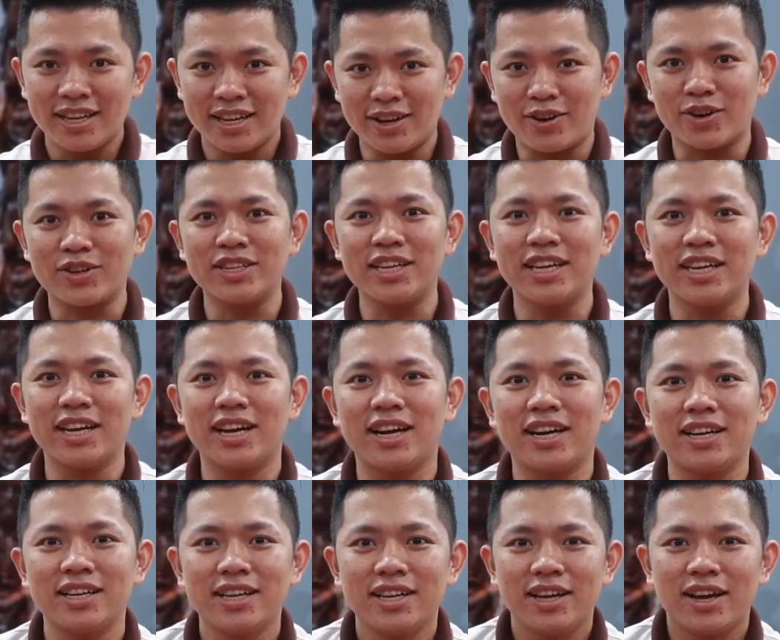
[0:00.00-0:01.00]
Thì có gì
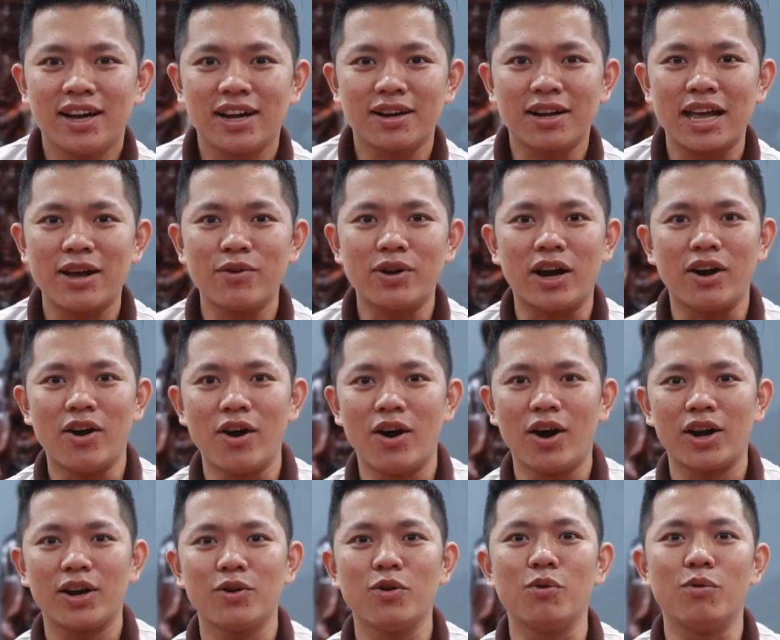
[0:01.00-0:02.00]
à, à, kêu cả
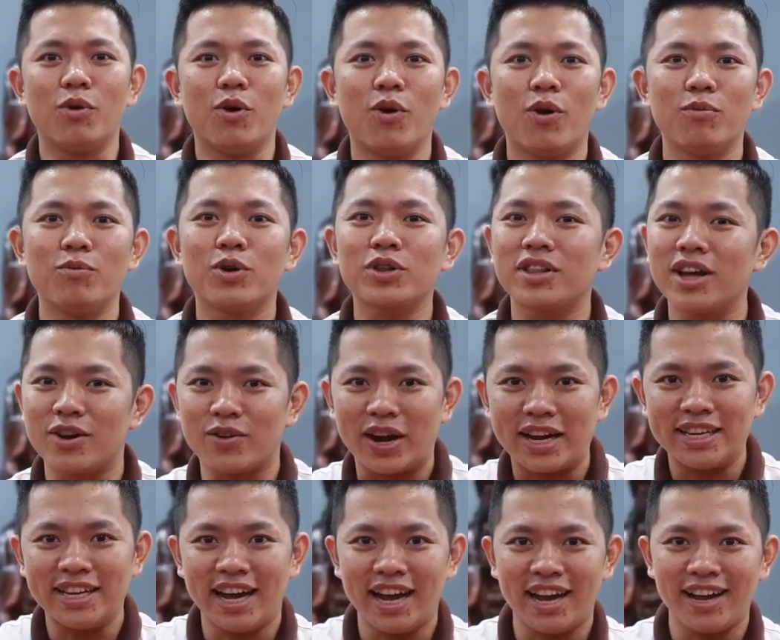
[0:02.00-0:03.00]
họ là ủng hộ mua tượng của
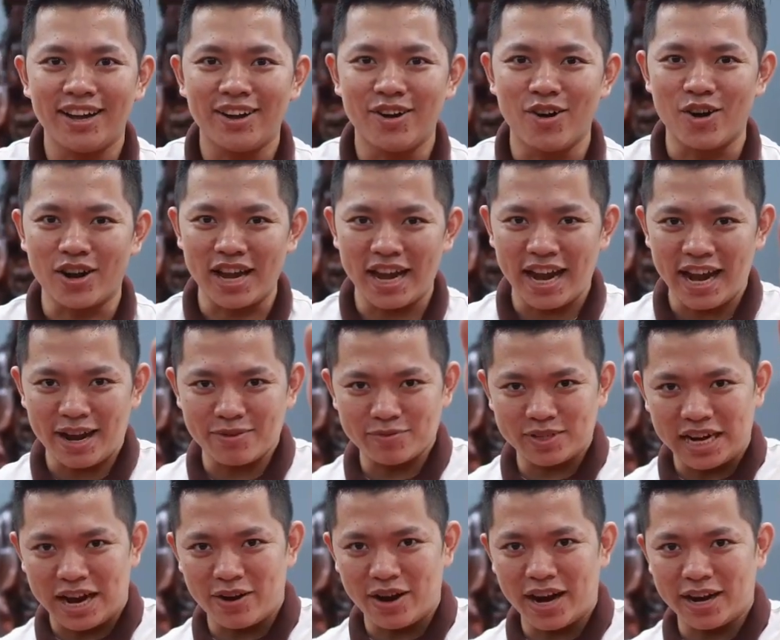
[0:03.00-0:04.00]
anh nhá. Ok em,
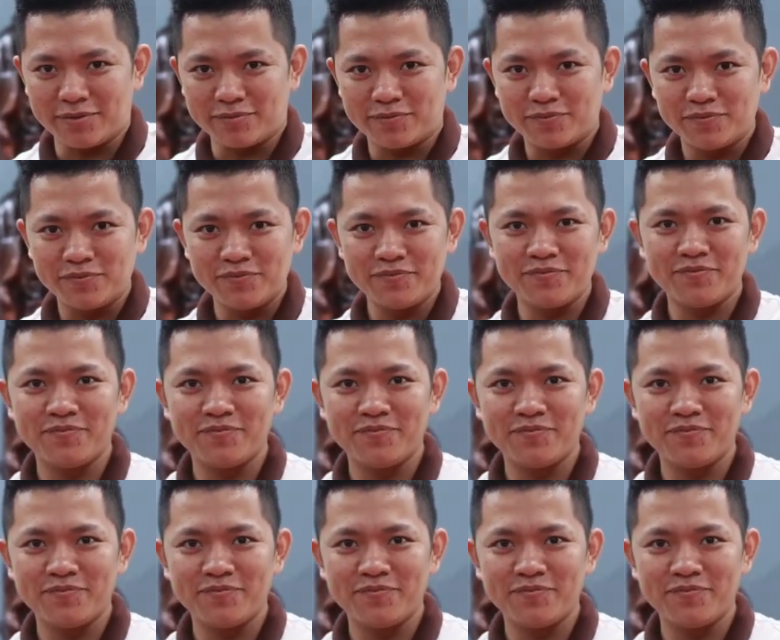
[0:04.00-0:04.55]
chào em.